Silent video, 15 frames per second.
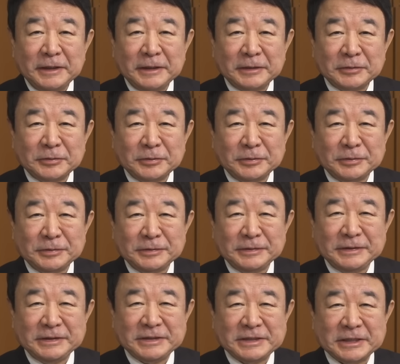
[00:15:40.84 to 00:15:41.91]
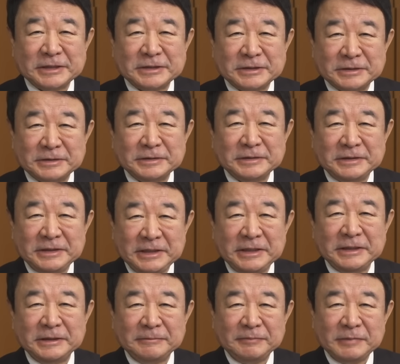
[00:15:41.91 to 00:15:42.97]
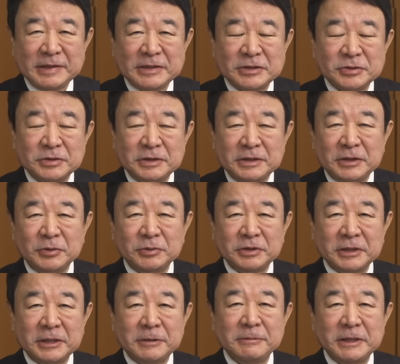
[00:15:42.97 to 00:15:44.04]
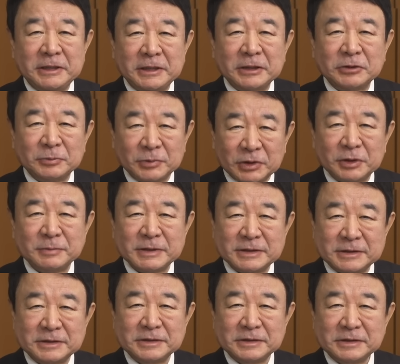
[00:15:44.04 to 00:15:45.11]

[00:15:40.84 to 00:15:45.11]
あのいちがつに一緒に議論できればいいなと思ってます。